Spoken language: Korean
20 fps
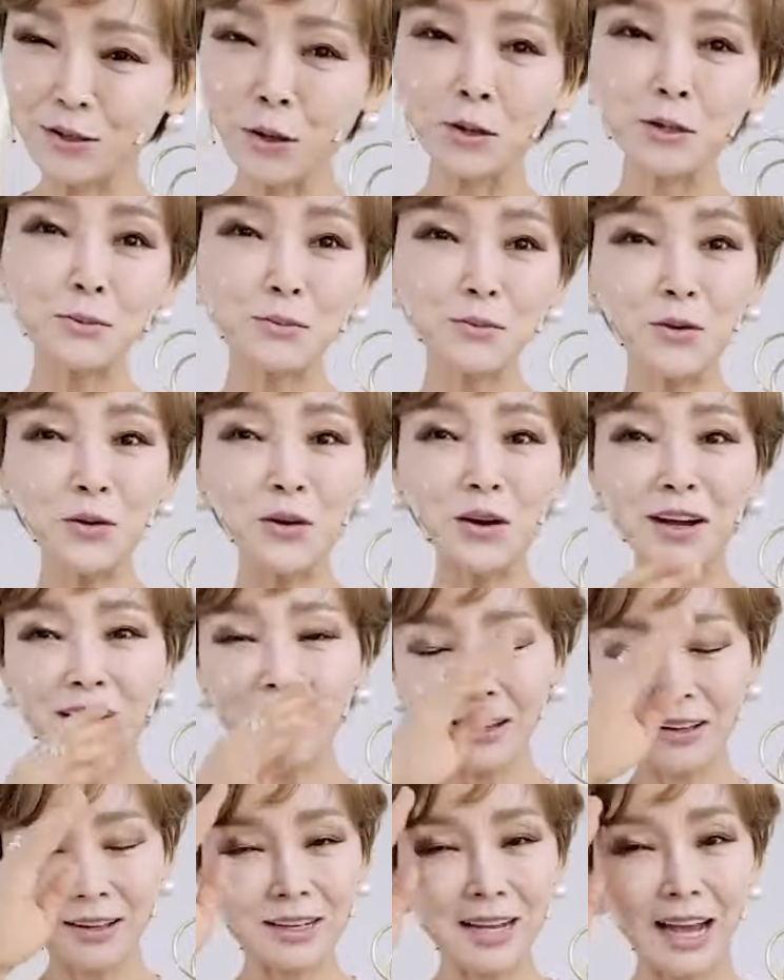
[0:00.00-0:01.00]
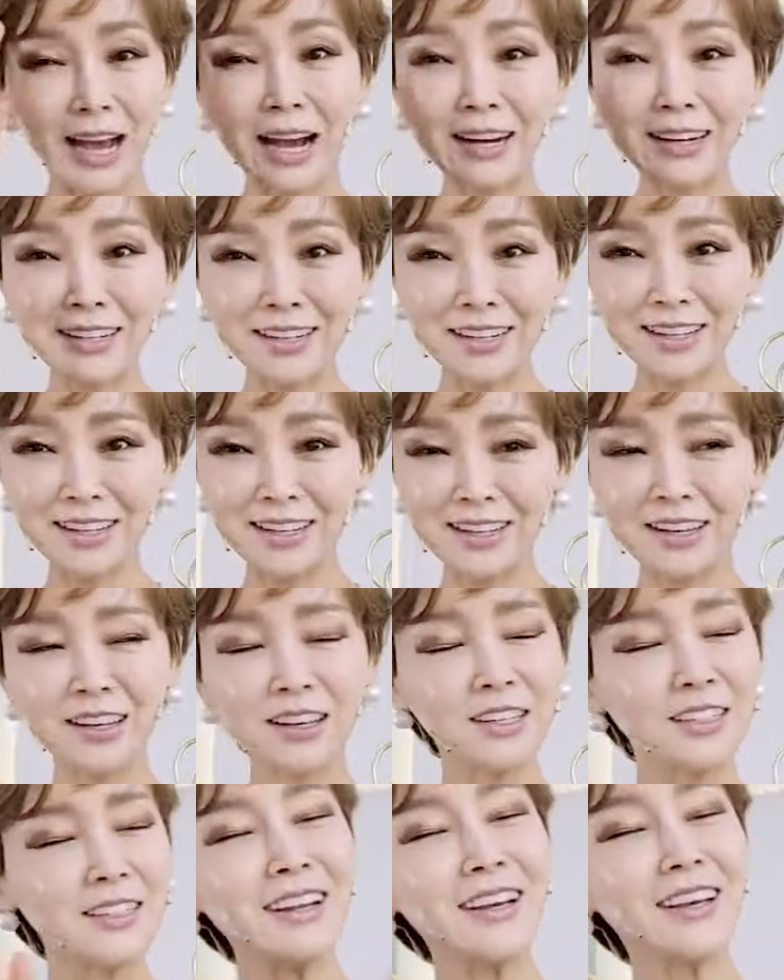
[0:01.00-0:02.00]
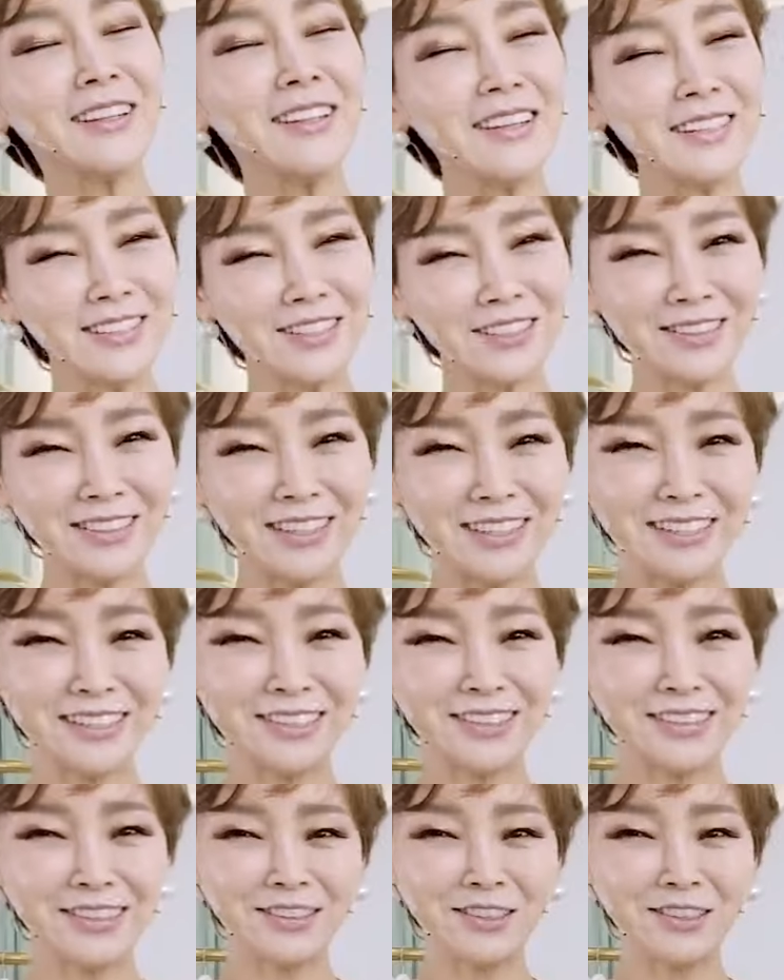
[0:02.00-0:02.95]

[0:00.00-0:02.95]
여름과 가을이 그라데이션 됐어요.